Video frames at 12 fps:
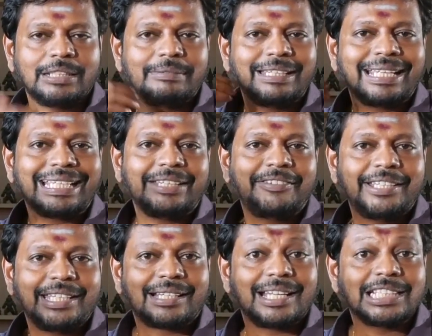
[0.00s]
இந்தமாதிரி
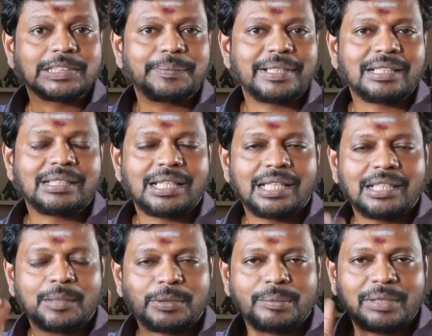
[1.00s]
நெகட்டிவிட்டியை கிளென்ஸ் பண்ணுறதுக்கு அது
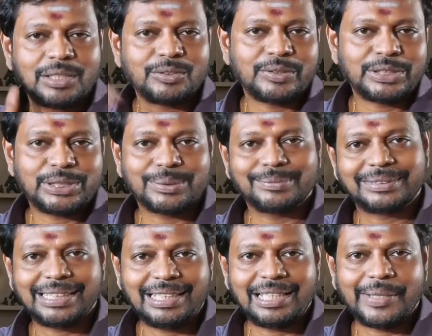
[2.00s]
அற்புதமான ஒரு விஷயம்
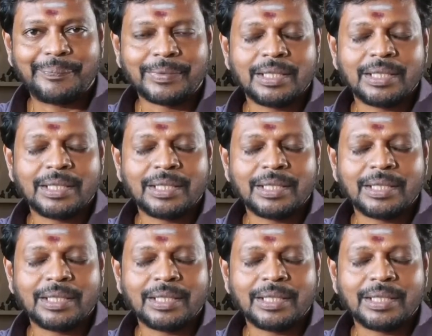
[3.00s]
சரிங்களா